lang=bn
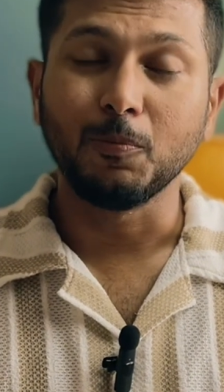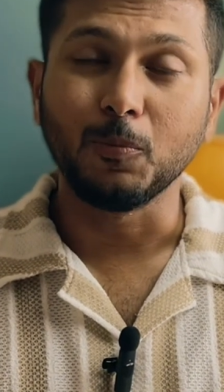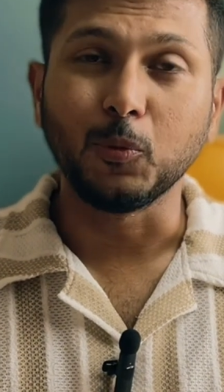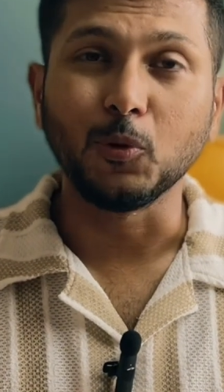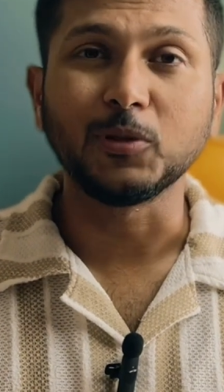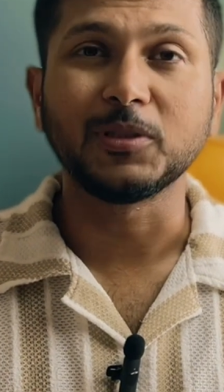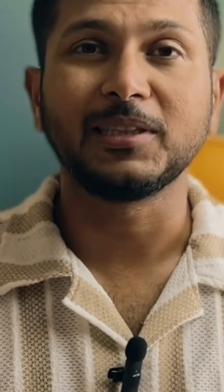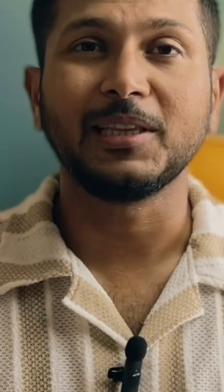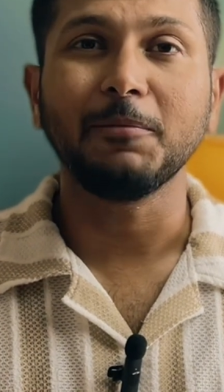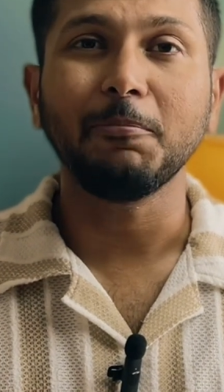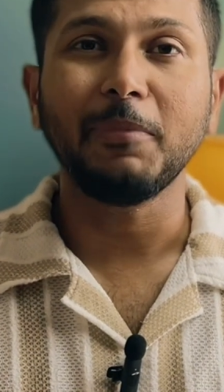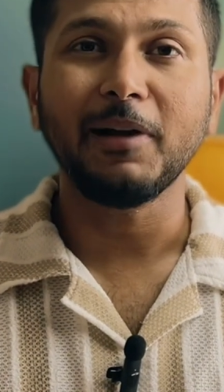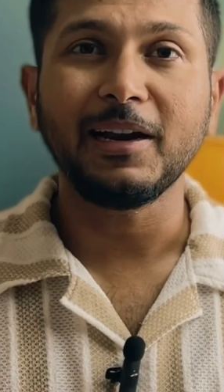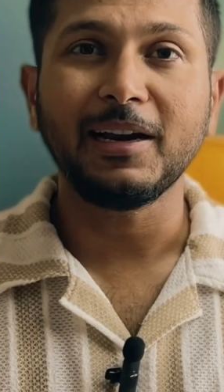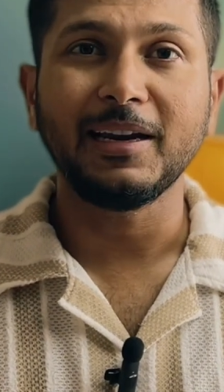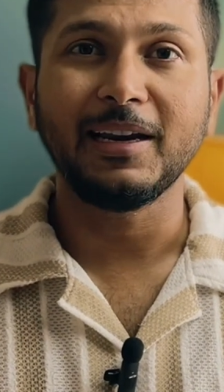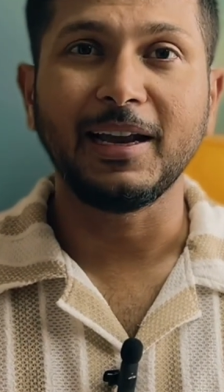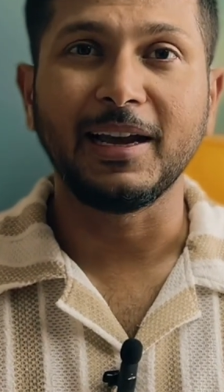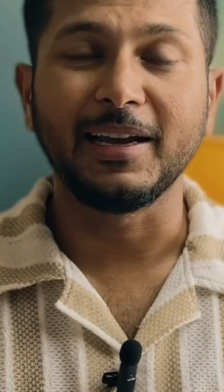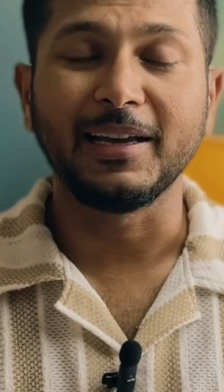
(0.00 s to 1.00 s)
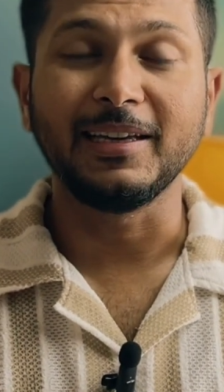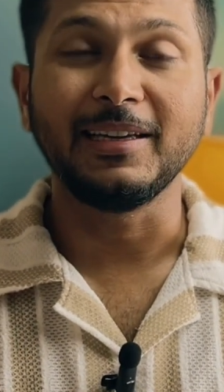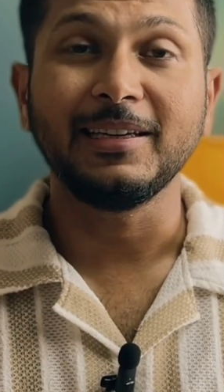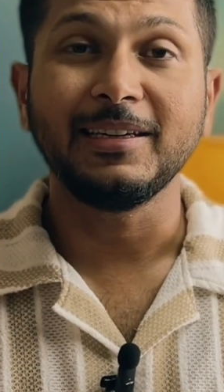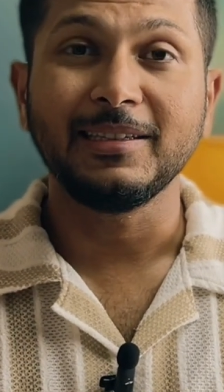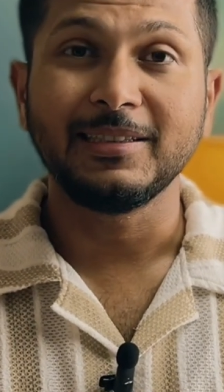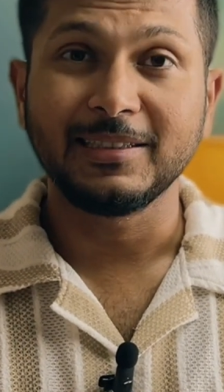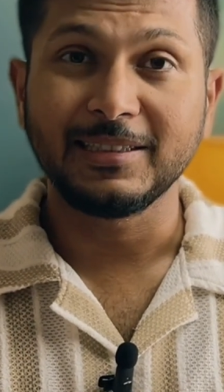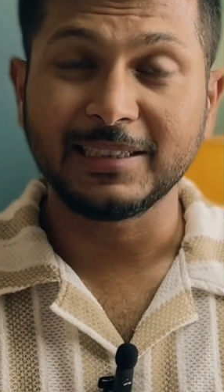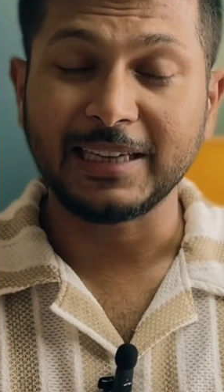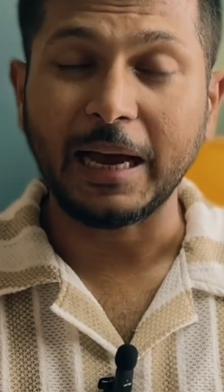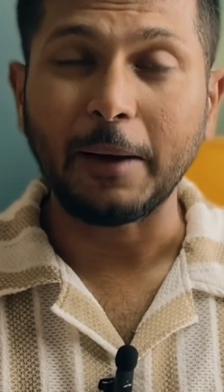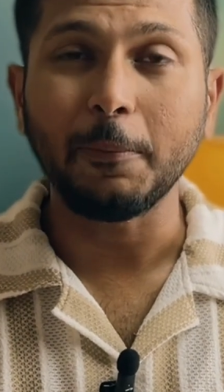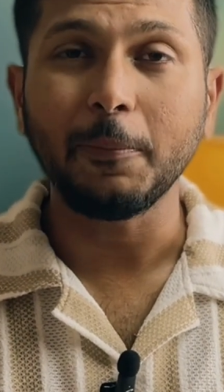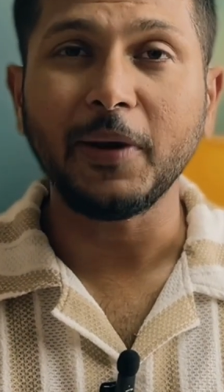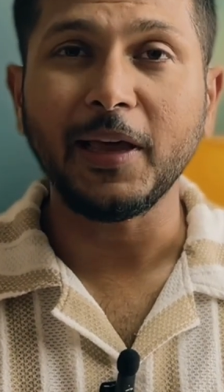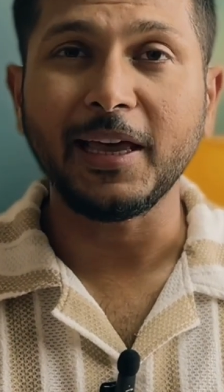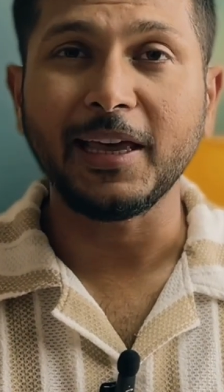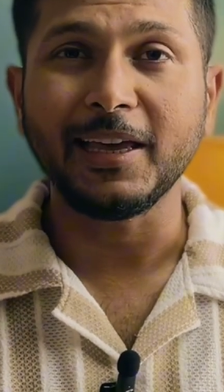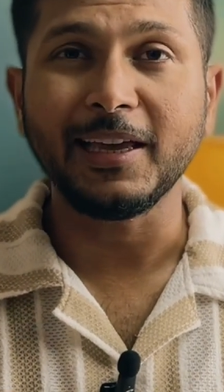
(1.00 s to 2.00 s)
বুঝতে পারে নাই
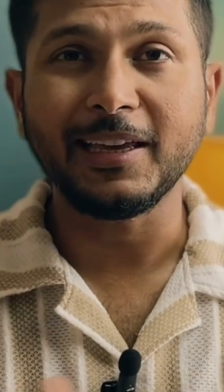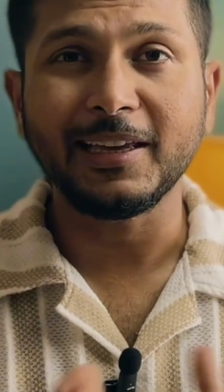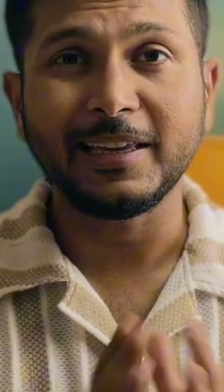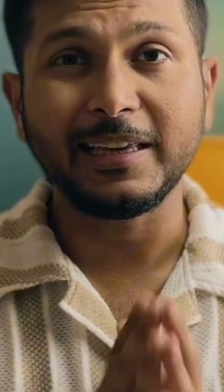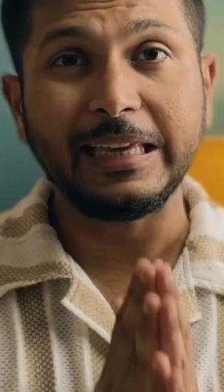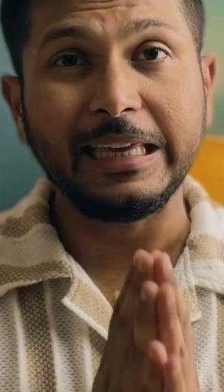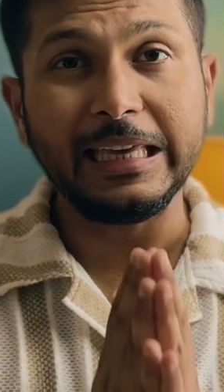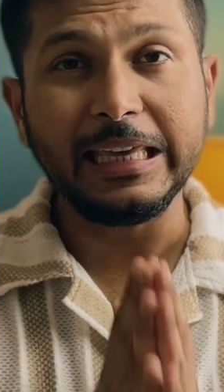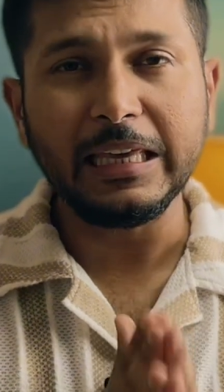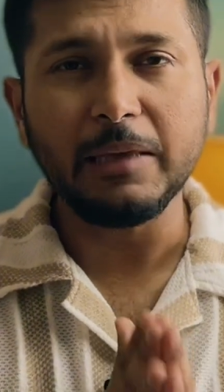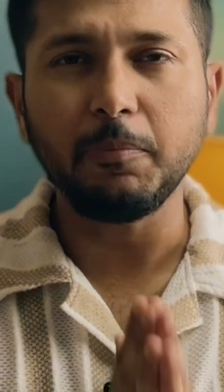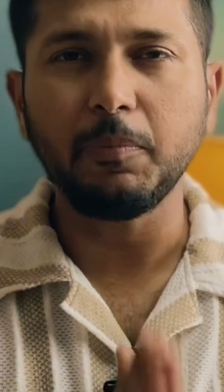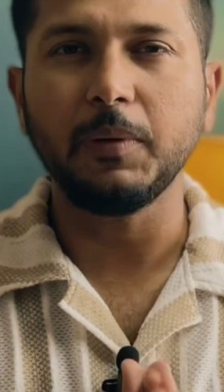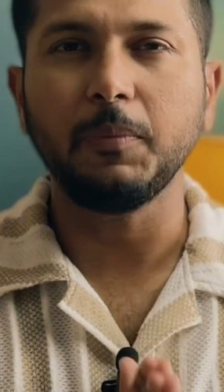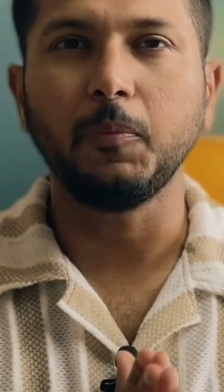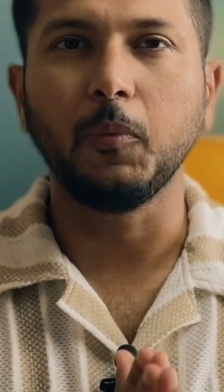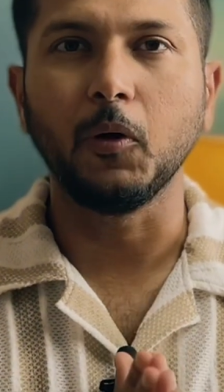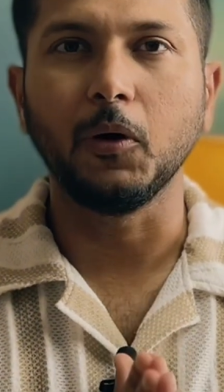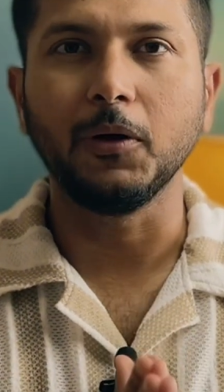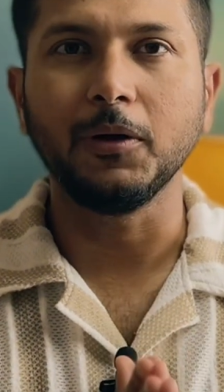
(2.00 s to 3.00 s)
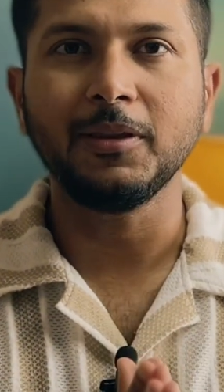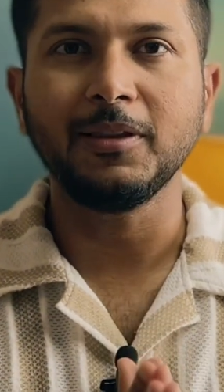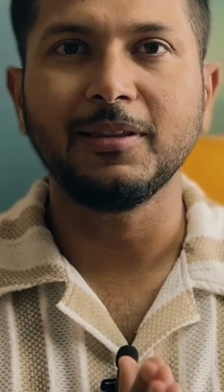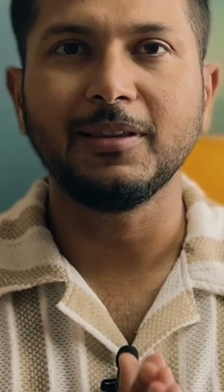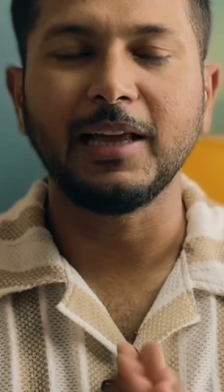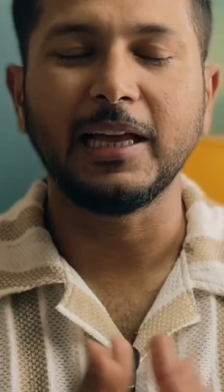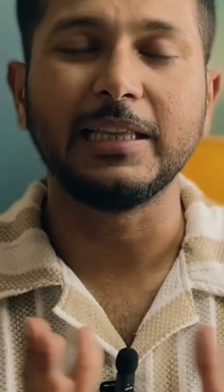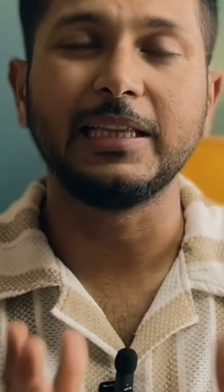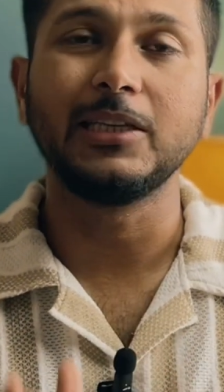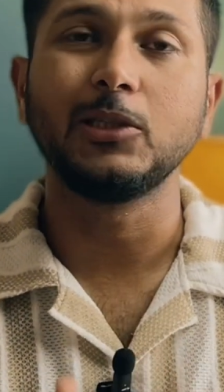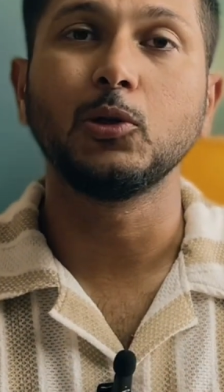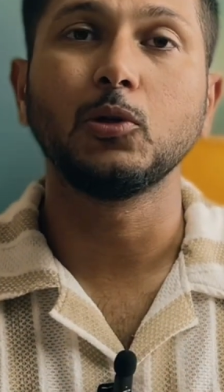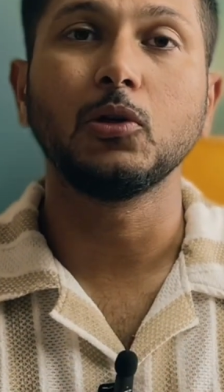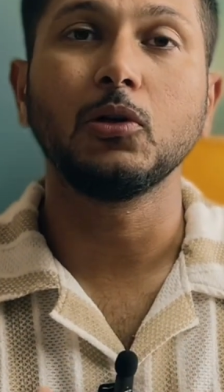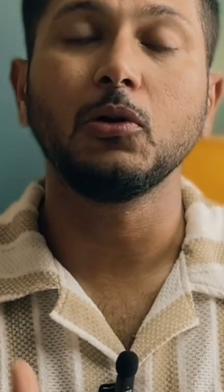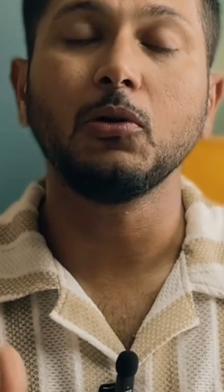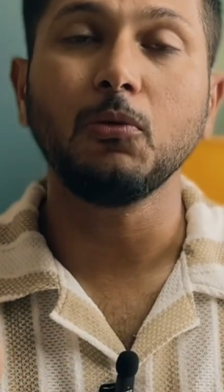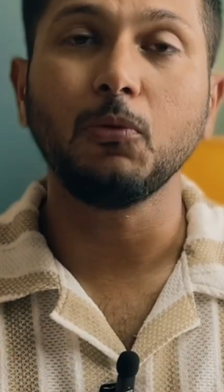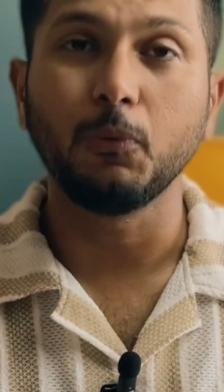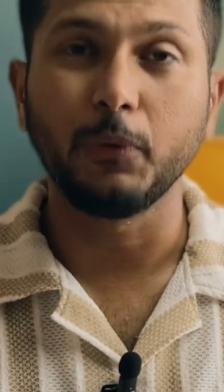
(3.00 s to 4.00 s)
সামনে কি বিপদ তাদের জন্য
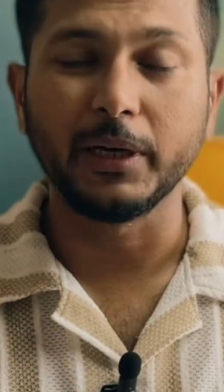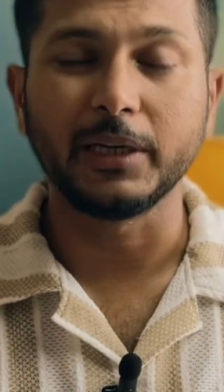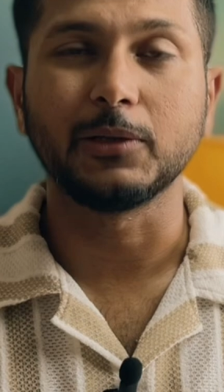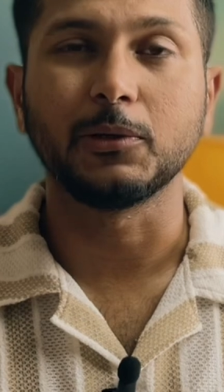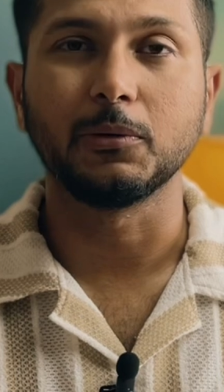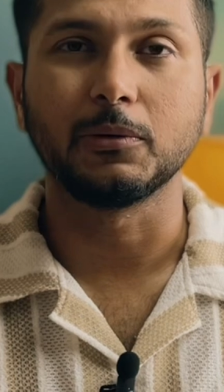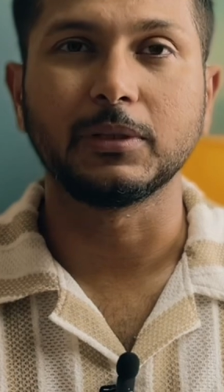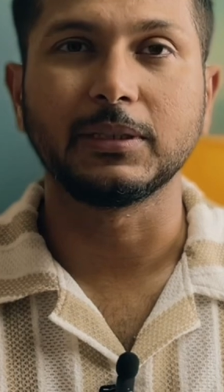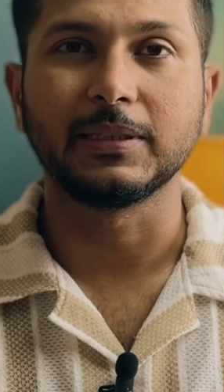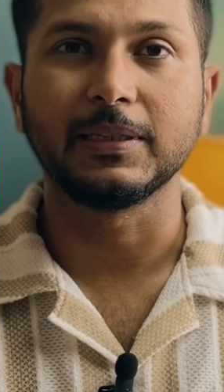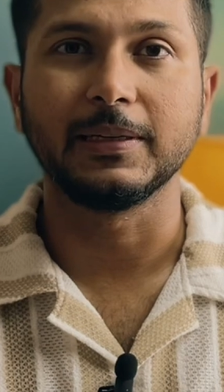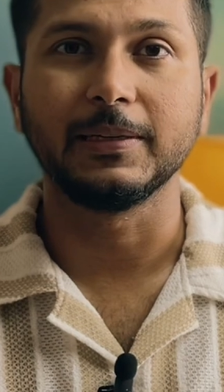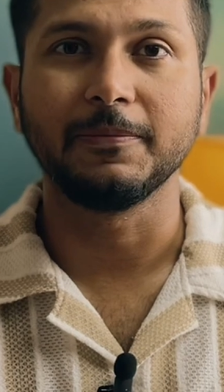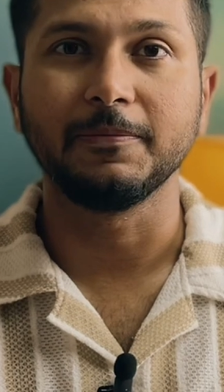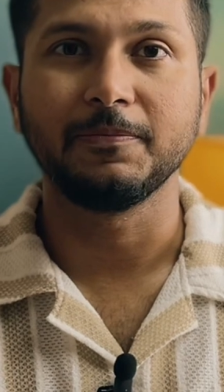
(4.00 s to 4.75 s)
ওয়েট করছে